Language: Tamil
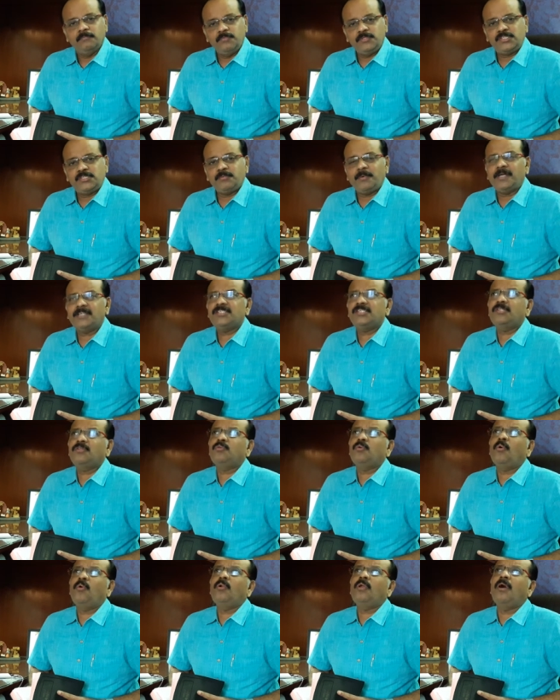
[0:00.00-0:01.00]

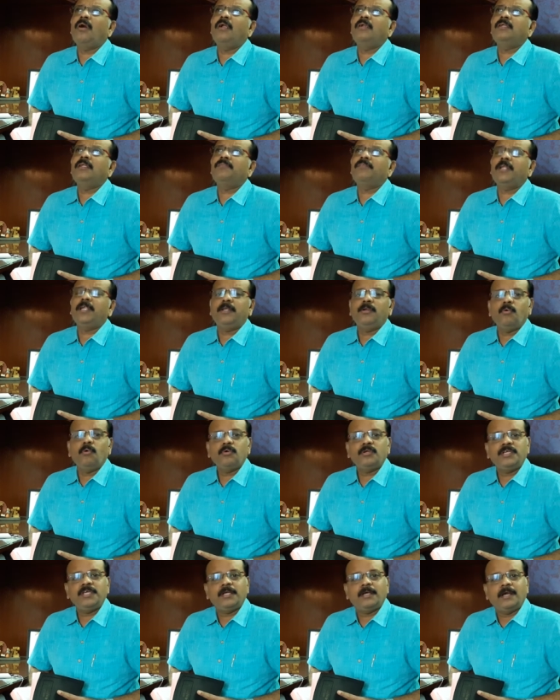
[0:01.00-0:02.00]
விசுவாசத்தோடு ஆண்டவரை
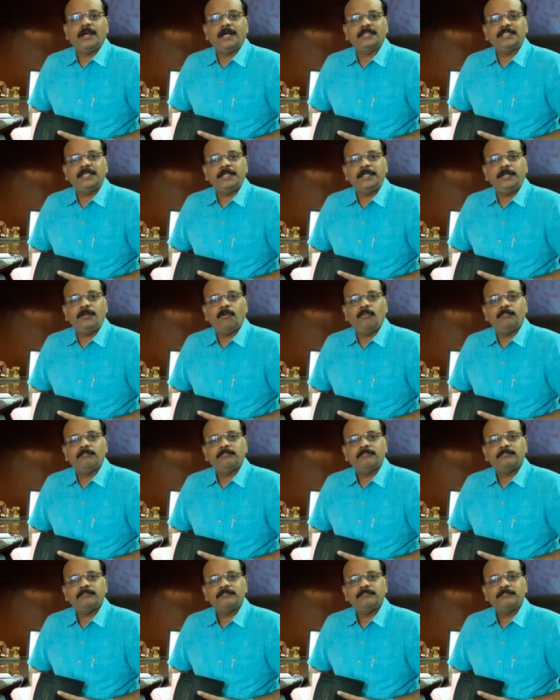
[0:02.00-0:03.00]
நோக்கி கதறினோம்
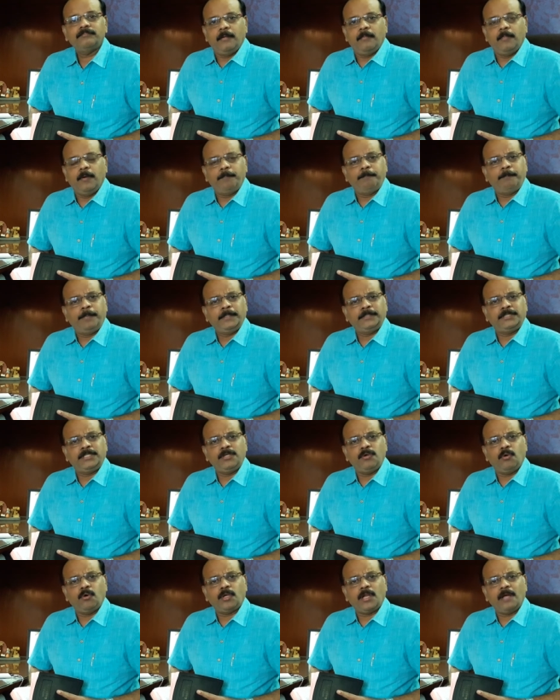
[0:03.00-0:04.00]

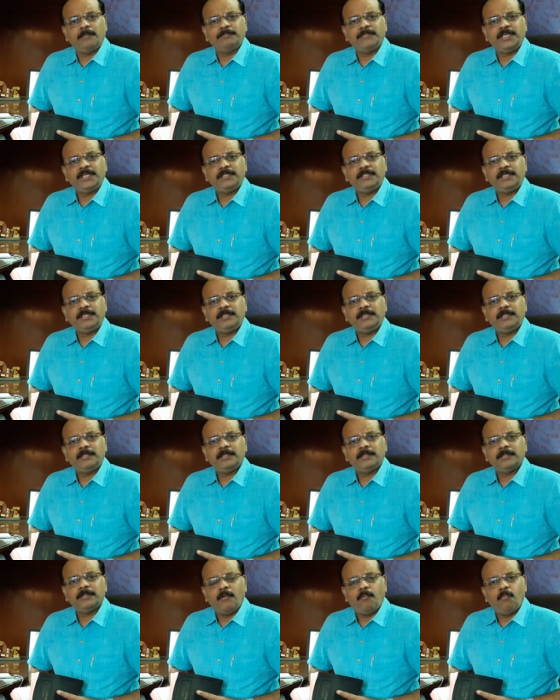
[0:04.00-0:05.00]
முப்பத்தி ஓராம் தேதி
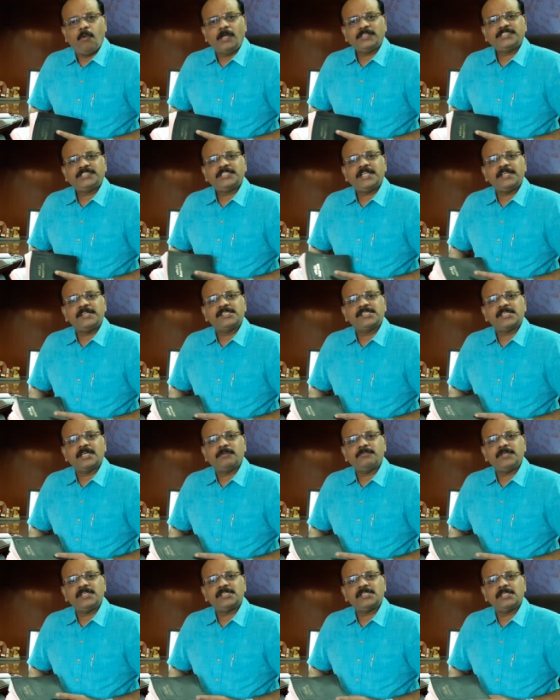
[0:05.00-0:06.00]
வாட்ச் நைட்
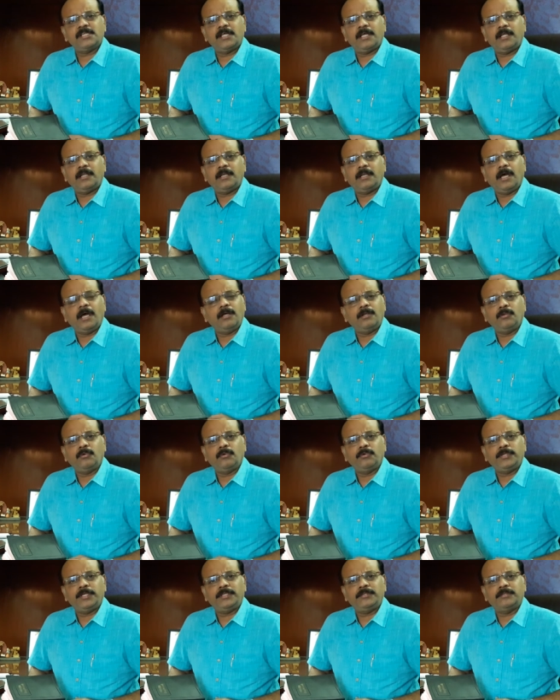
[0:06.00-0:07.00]
சர்வீஸில்
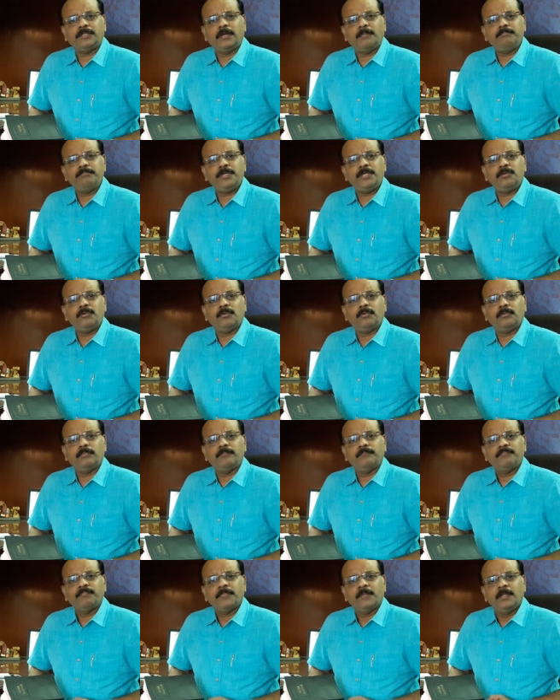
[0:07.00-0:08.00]
நானும் என் தம்பியும்
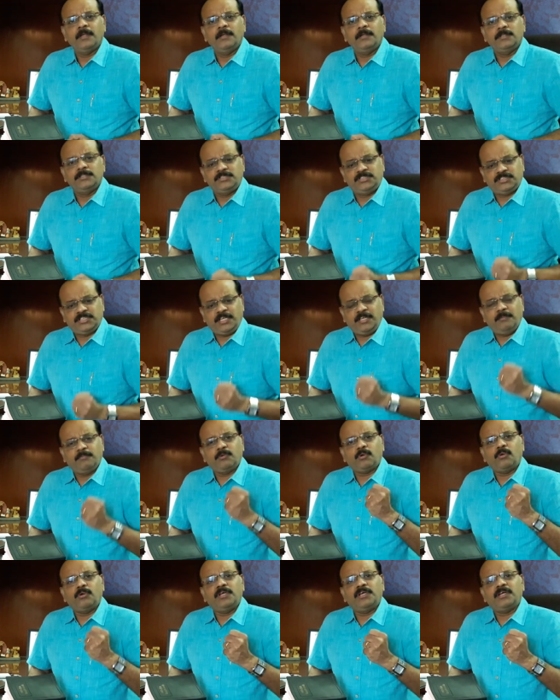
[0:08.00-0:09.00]

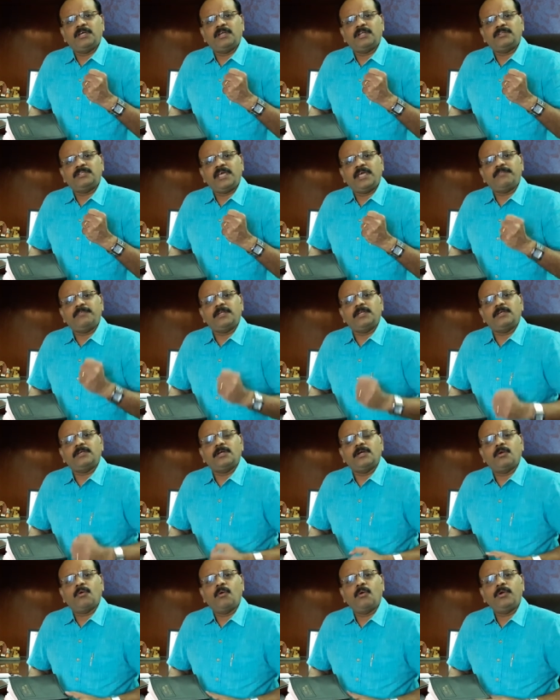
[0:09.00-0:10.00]
ஜெயம் கொடுக்கிற
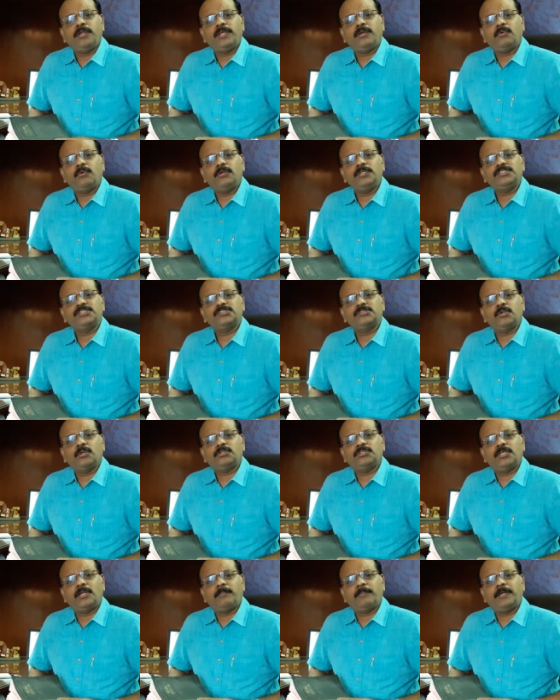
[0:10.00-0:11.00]
தேவனுக்கு கோடி கோடி
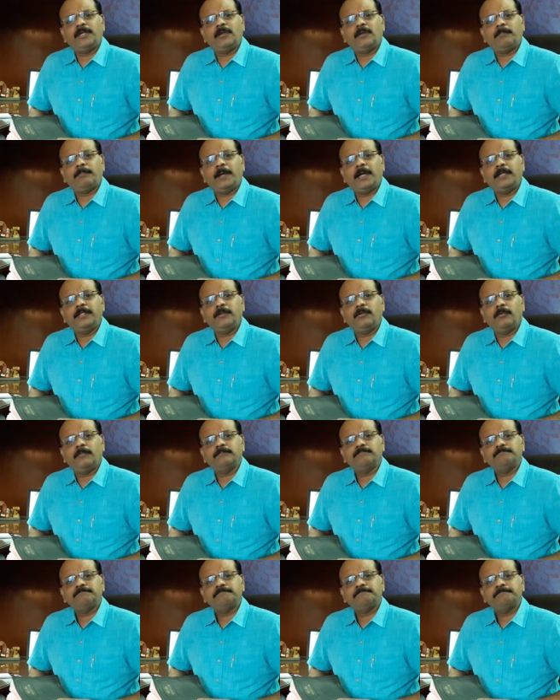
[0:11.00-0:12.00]
ஸ்தோத்திரம் என்று பாடினோம்